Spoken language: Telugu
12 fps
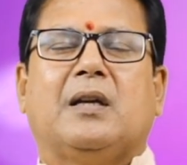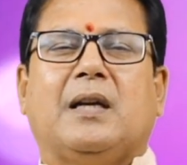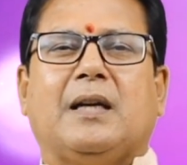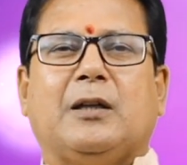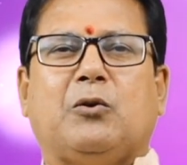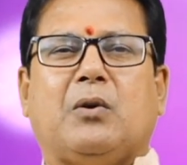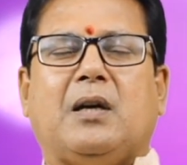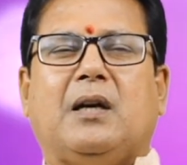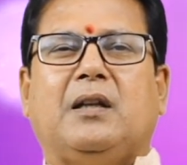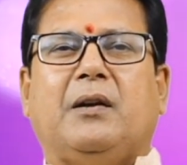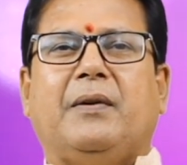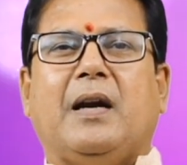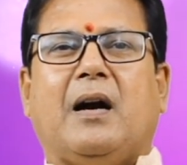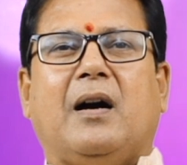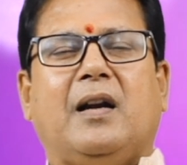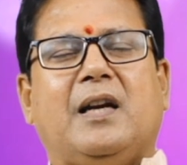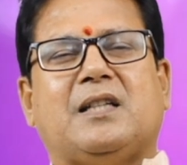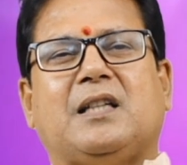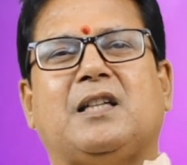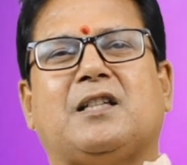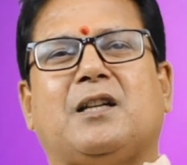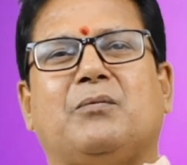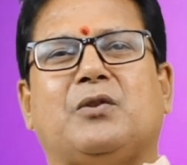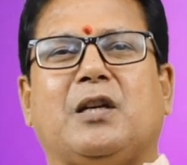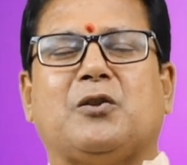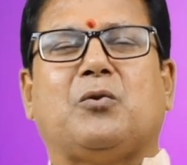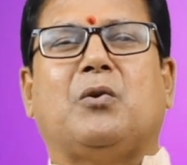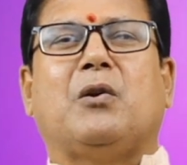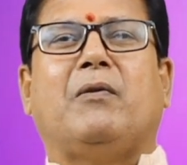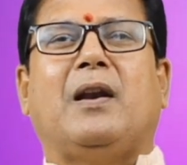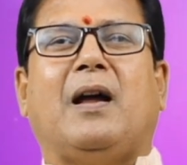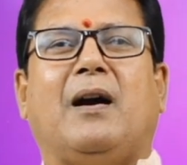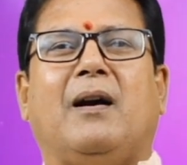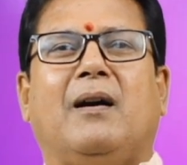కనకదుర్గాదేవి ఆలయ సందర్శనం చేసుకోవడం వల్ల